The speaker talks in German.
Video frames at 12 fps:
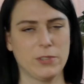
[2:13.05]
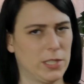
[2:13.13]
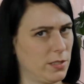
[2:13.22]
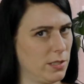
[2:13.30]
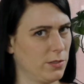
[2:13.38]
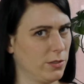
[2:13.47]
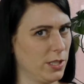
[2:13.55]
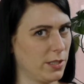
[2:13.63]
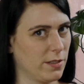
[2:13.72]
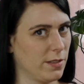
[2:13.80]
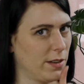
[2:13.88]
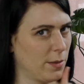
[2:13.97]
falls ihr das noch
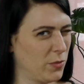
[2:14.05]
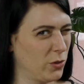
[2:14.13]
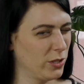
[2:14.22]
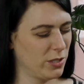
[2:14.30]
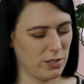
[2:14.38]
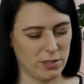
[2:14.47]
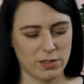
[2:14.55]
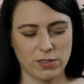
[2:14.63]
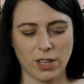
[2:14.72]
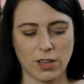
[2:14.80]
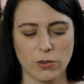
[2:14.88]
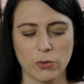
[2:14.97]
nicht gesehen habt, solltet ihr das
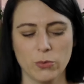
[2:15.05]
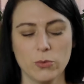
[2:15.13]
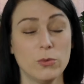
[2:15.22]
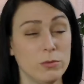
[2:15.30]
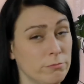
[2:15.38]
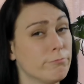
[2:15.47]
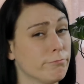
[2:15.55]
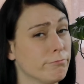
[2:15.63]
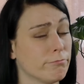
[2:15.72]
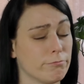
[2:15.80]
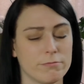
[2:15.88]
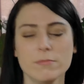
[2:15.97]
dringend tun,
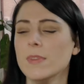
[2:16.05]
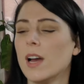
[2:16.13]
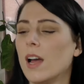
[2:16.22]
mhm.